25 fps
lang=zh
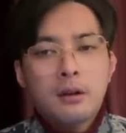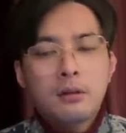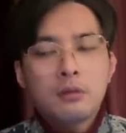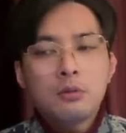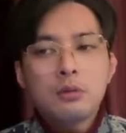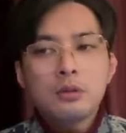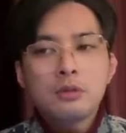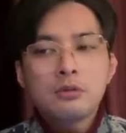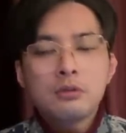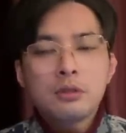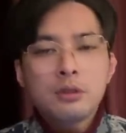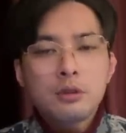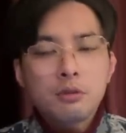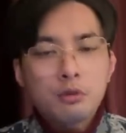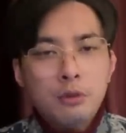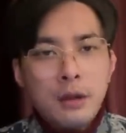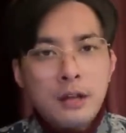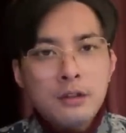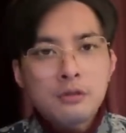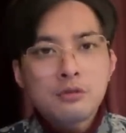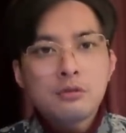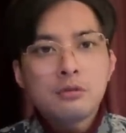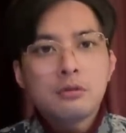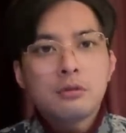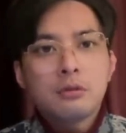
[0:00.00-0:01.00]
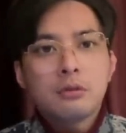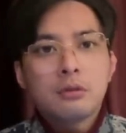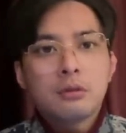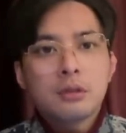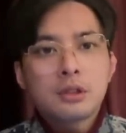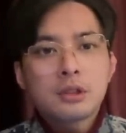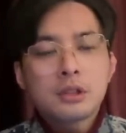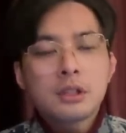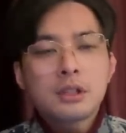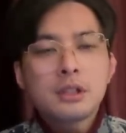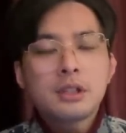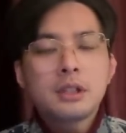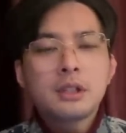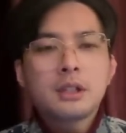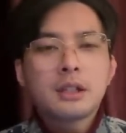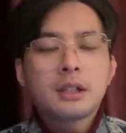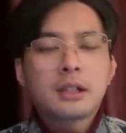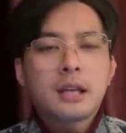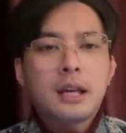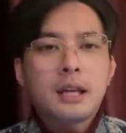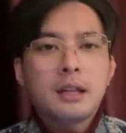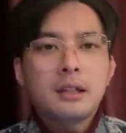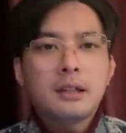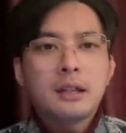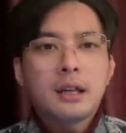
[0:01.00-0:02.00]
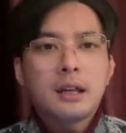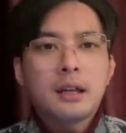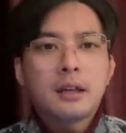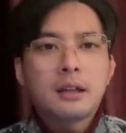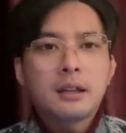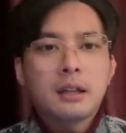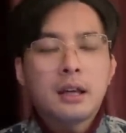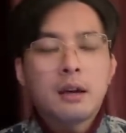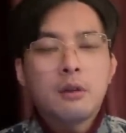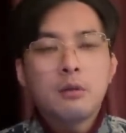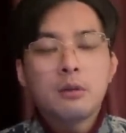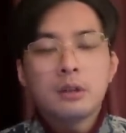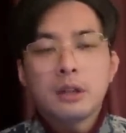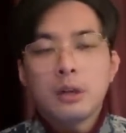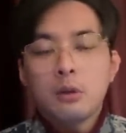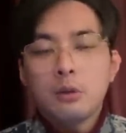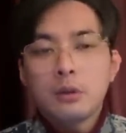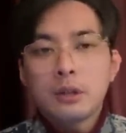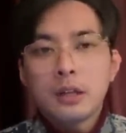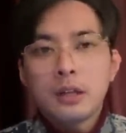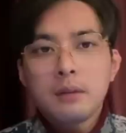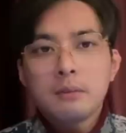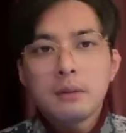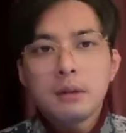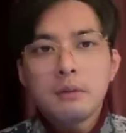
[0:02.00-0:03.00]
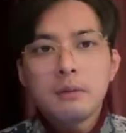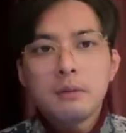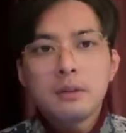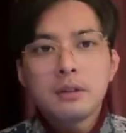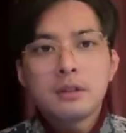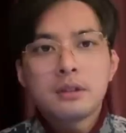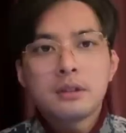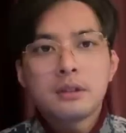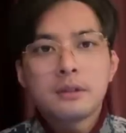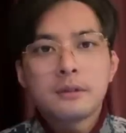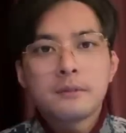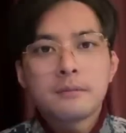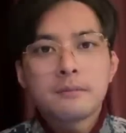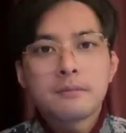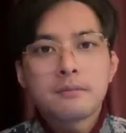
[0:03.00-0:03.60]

如果你说要援助，象征性的给一点也也 OK，没问题